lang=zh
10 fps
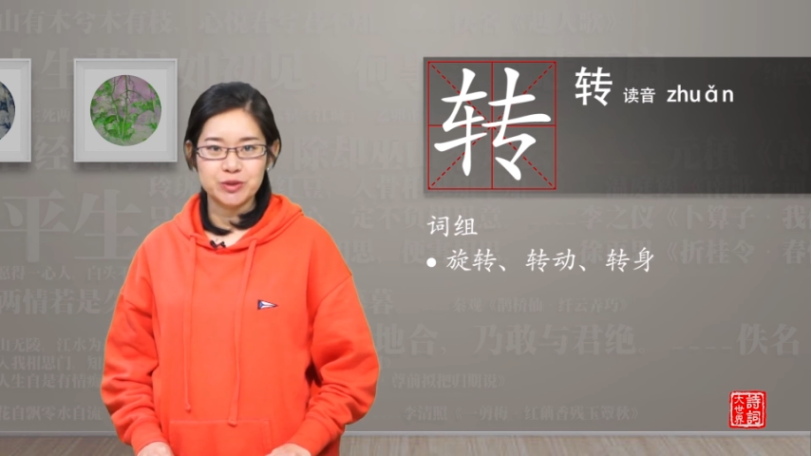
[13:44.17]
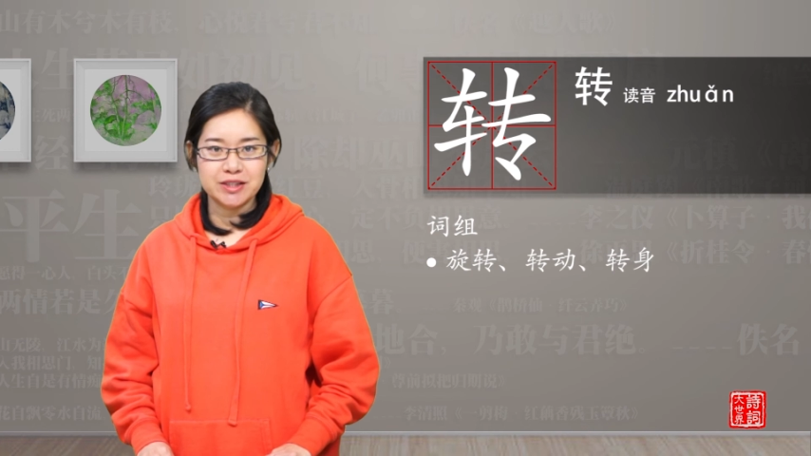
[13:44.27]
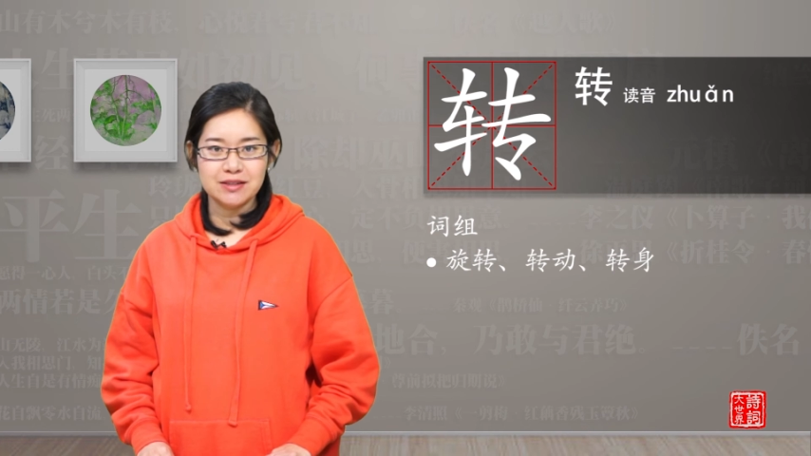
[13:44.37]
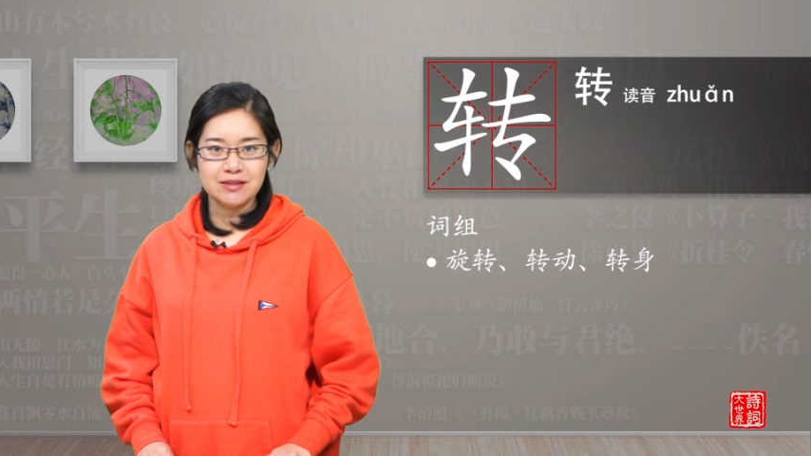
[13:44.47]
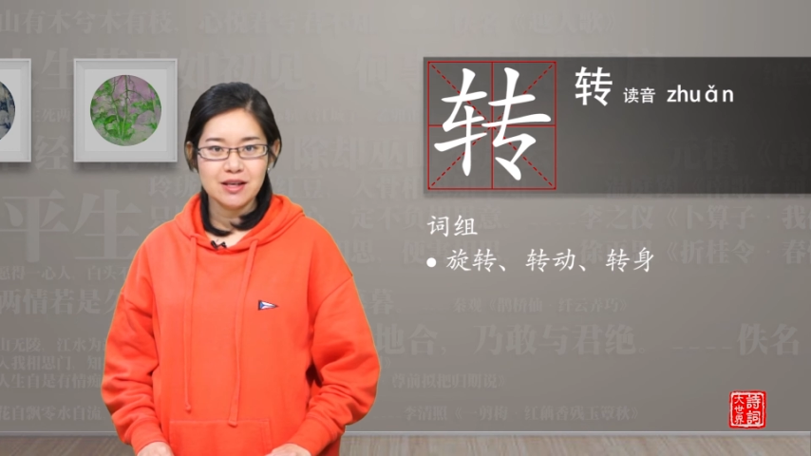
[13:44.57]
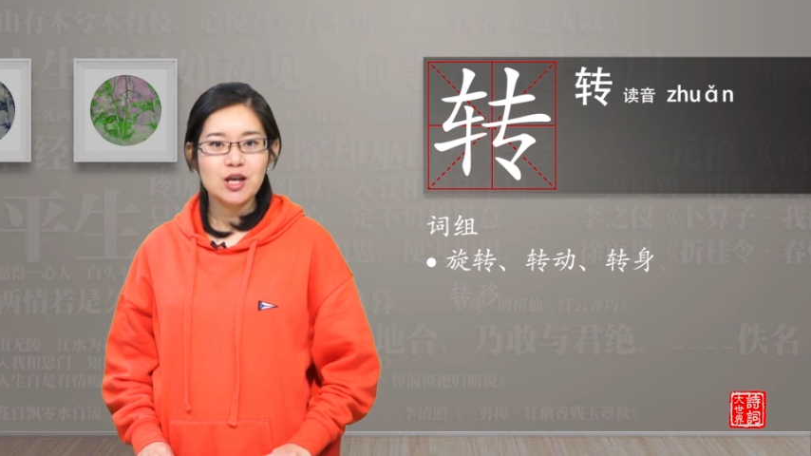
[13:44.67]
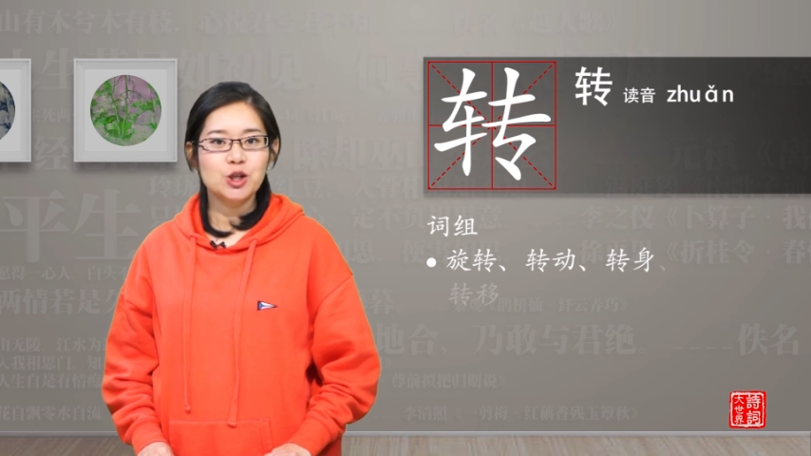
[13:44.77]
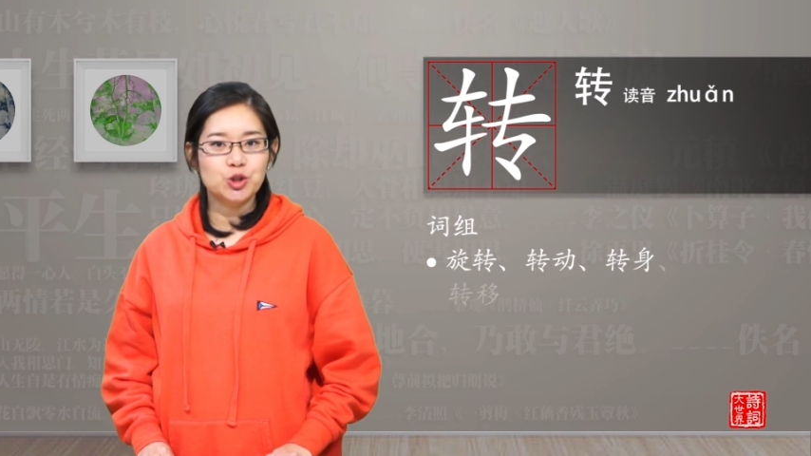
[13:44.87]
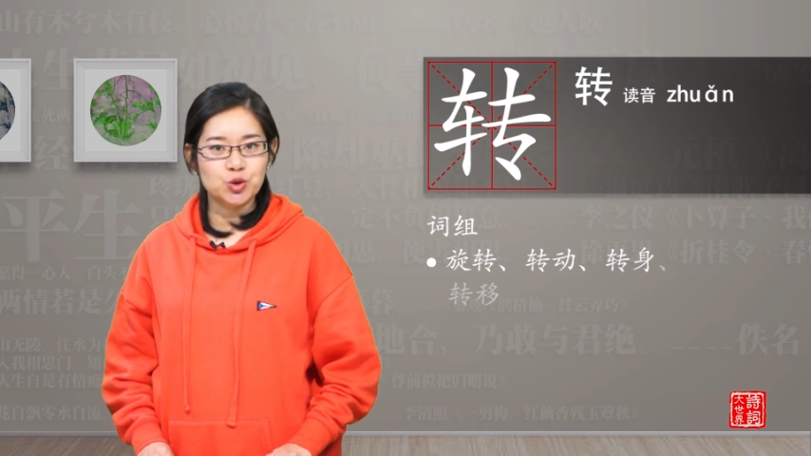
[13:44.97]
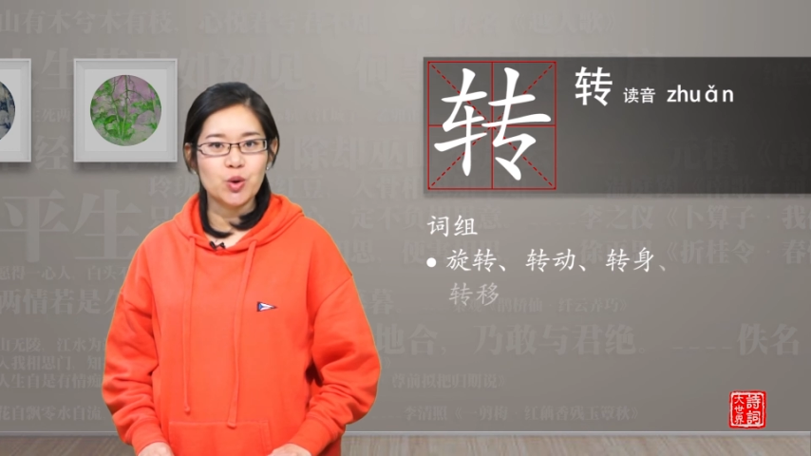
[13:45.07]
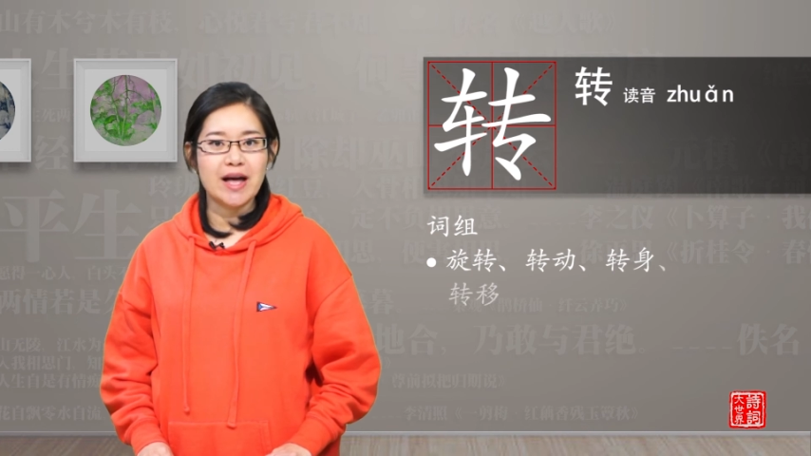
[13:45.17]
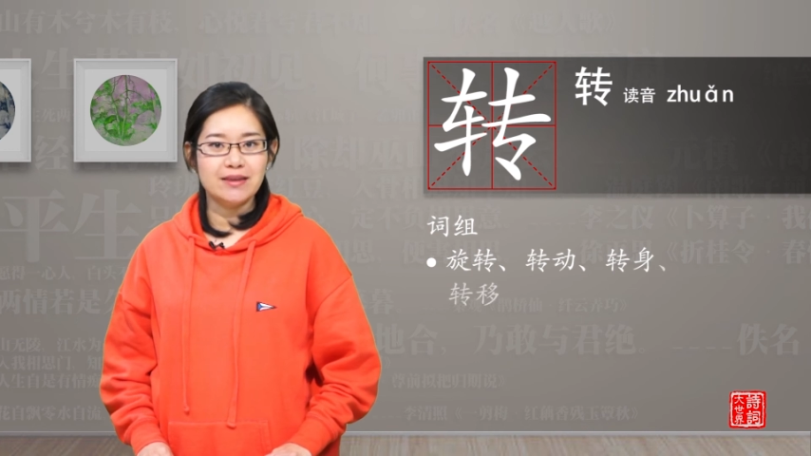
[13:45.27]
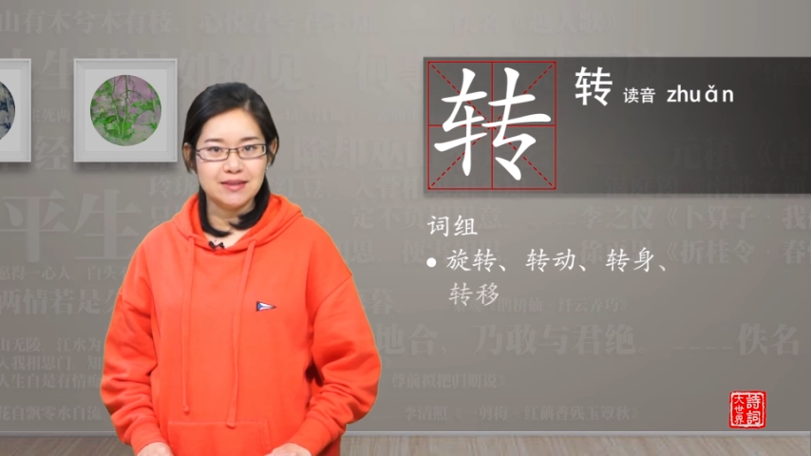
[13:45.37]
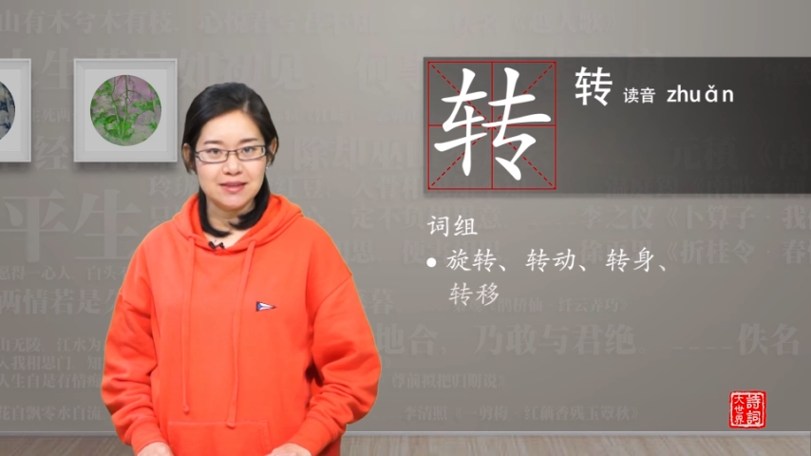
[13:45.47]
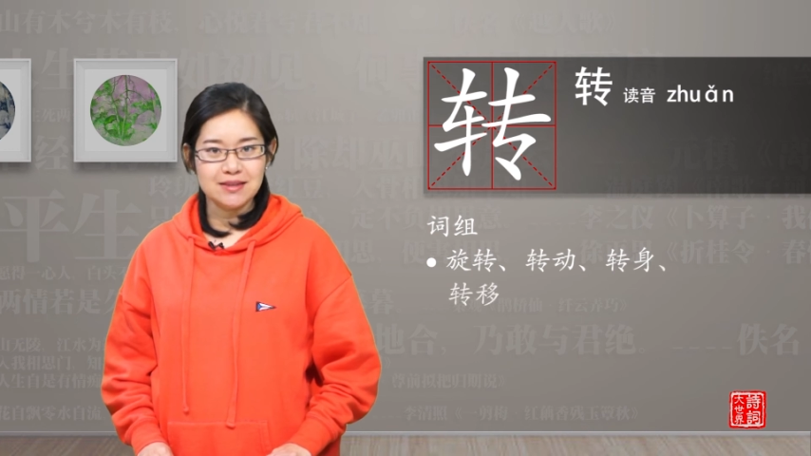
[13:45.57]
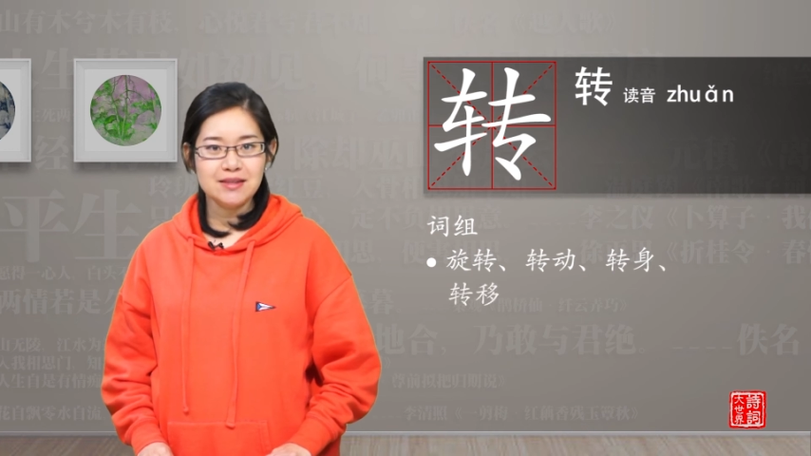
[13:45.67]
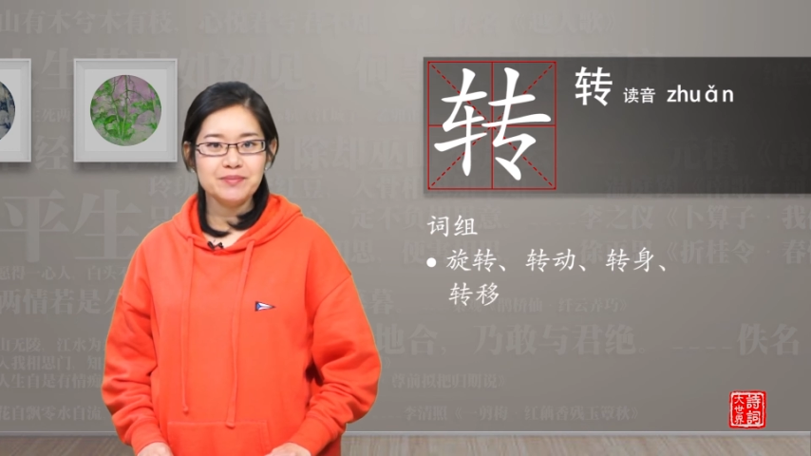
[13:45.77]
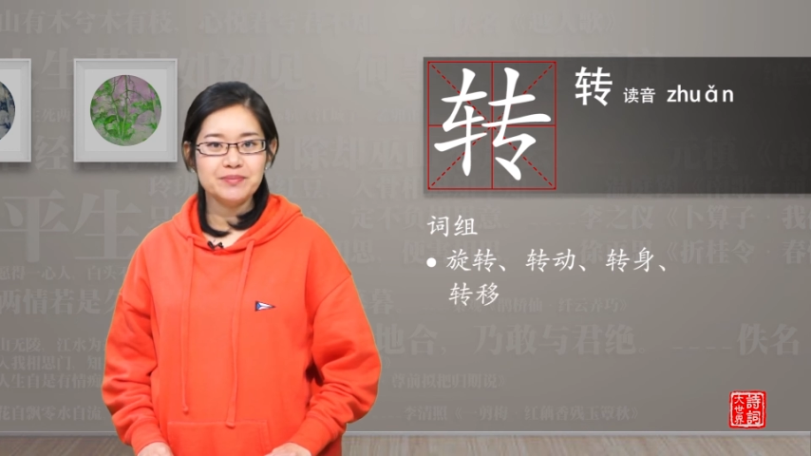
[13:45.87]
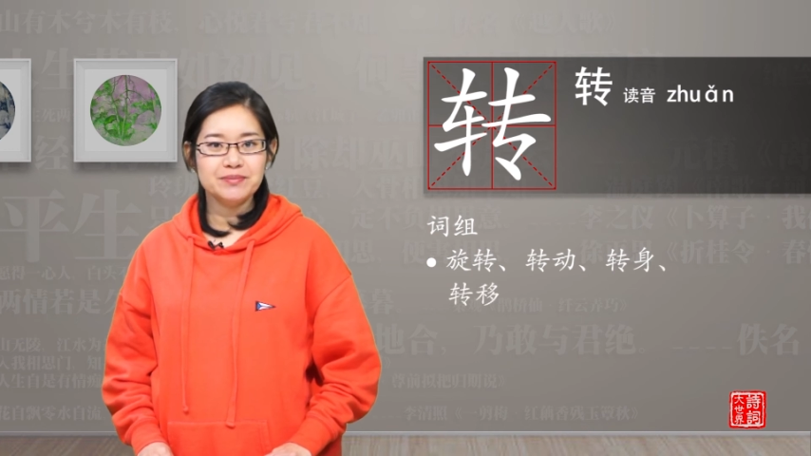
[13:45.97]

词转移。